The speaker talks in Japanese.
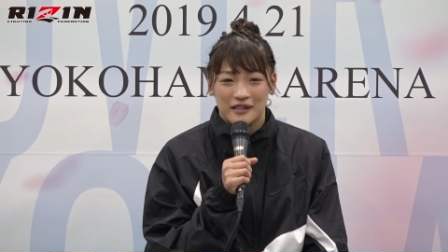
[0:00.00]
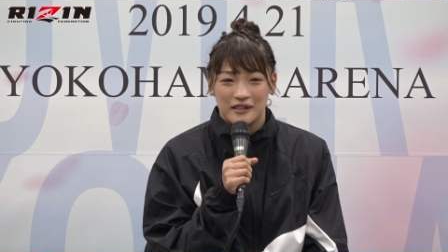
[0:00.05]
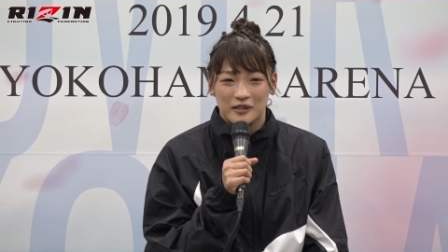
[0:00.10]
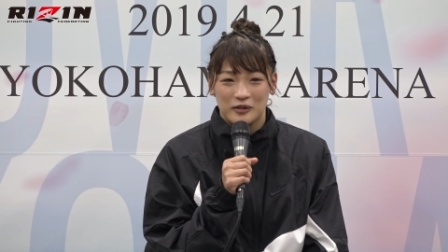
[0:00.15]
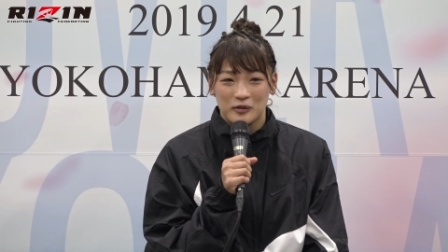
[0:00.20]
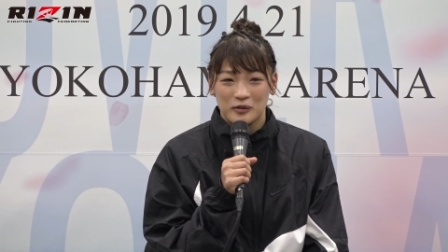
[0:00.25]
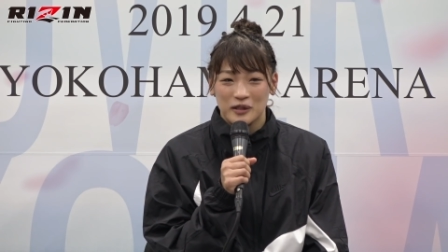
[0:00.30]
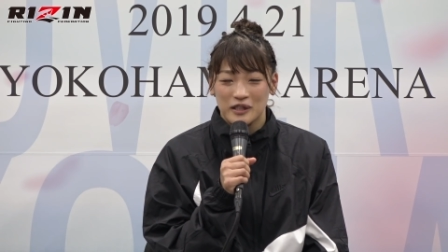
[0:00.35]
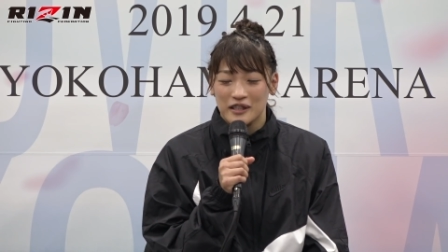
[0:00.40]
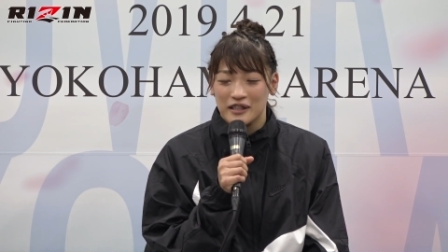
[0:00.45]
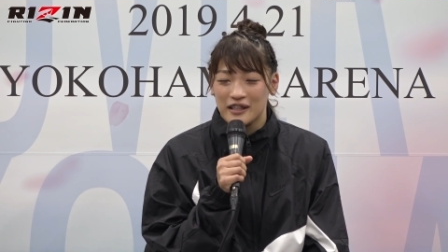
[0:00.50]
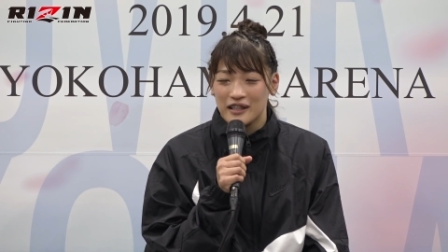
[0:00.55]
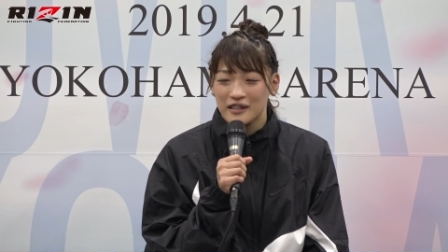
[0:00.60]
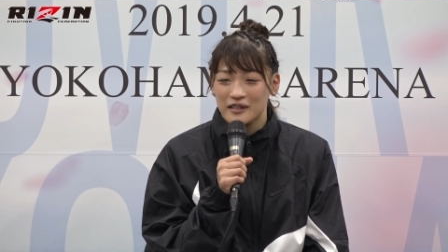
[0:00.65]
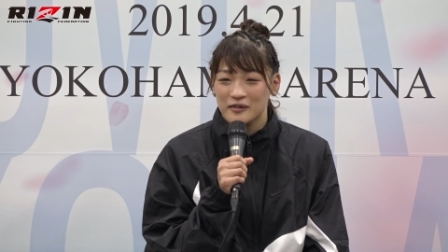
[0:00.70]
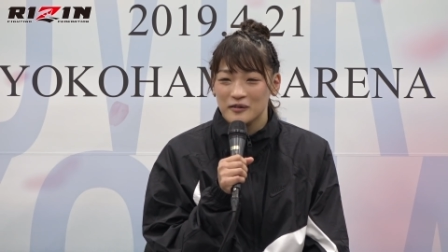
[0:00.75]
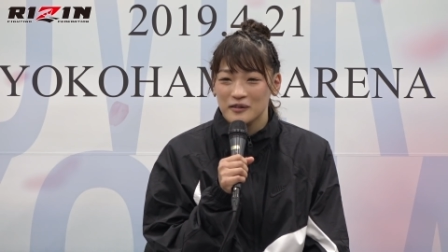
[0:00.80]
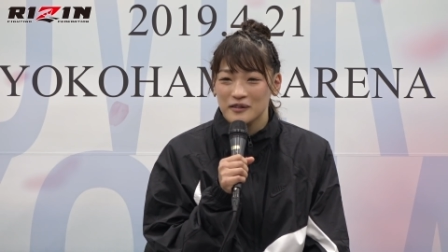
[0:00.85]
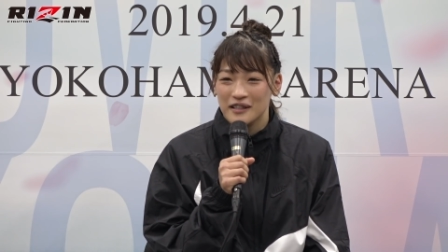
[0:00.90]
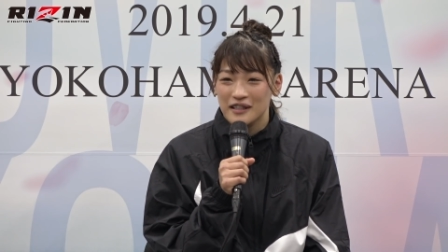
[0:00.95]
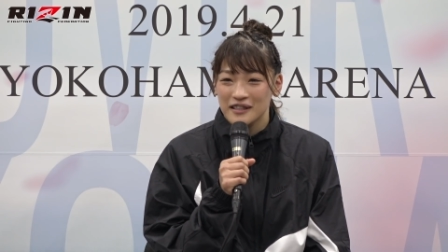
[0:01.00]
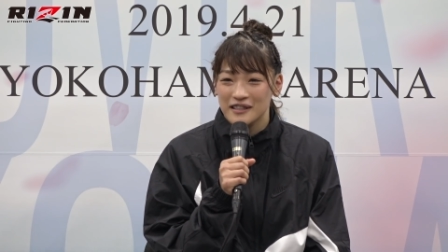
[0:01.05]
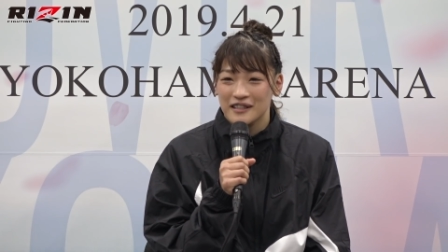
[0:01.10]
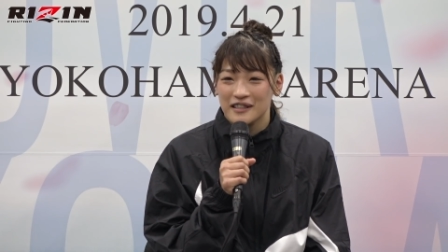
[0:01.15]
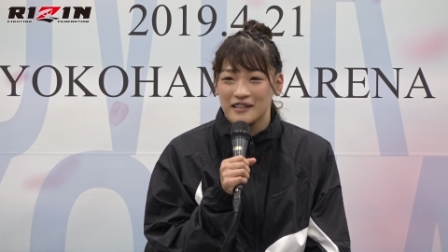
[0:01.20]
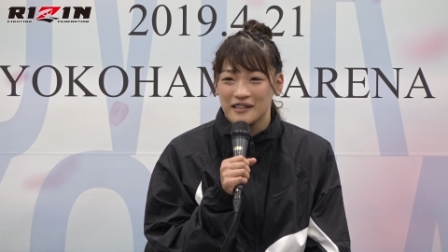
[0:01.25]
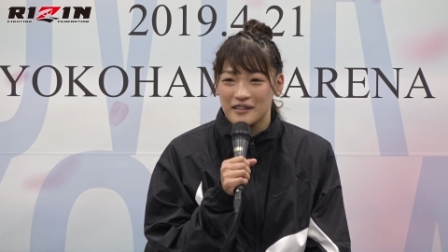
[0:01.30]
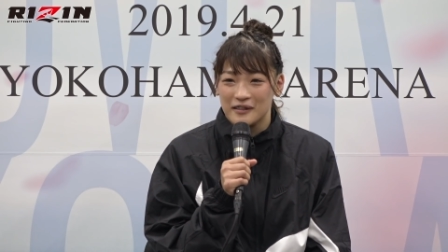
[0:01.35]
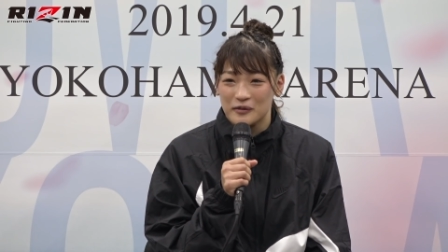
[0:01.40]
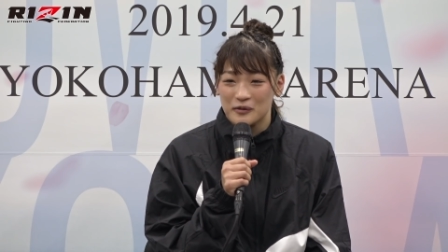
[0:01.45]
正直泣きそうになっ
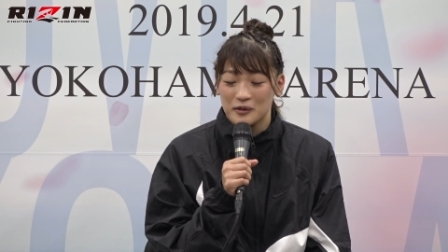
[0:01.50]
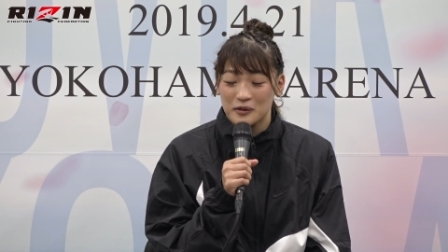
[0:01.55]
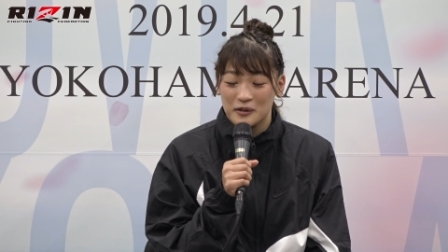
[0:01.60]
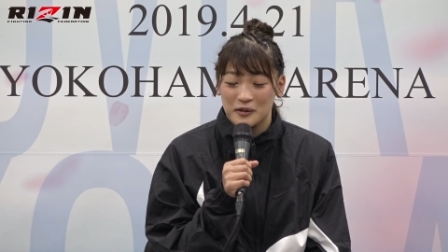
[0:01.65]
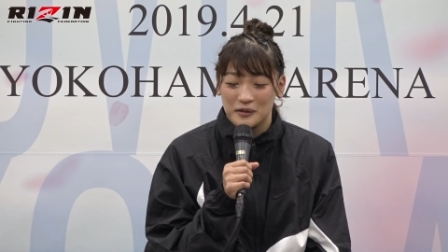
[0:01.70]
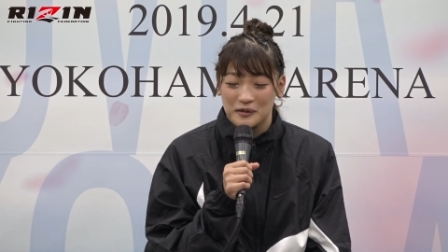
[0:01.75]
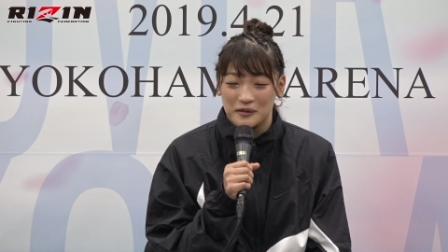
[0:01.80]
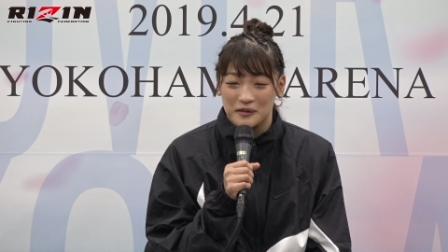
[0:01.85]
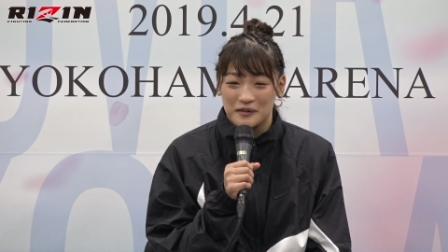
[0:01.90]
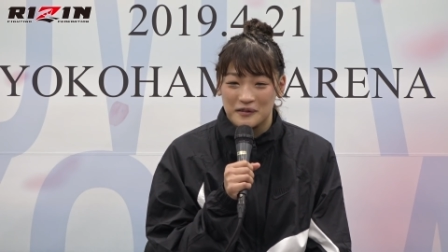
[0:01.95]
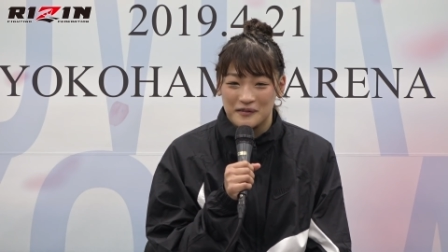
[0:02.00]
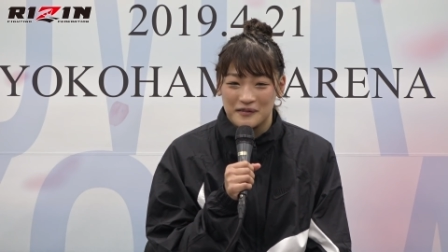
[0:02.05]
ちゃってどうしよう